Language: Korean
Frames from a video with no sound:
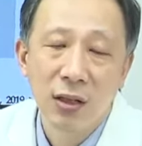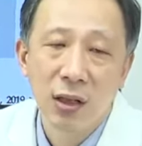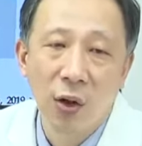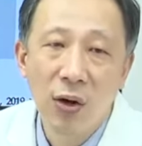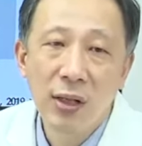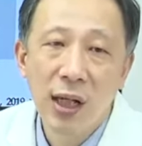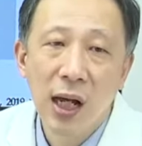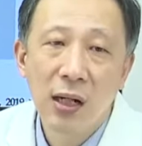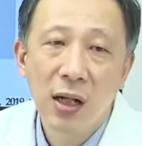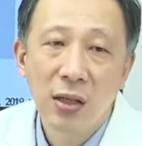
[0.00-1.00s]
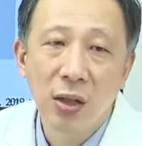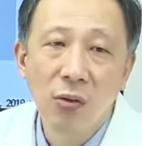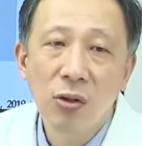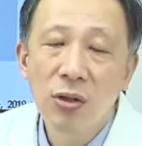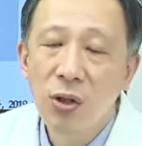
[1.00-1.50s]
이제 더 이상
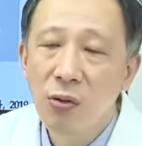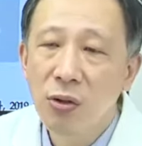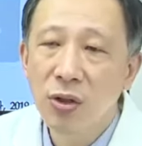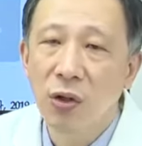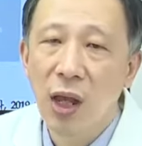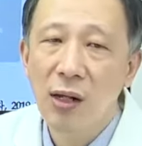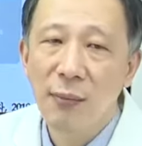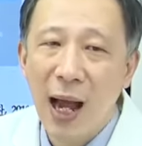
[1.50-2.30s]
적극적으로 정액을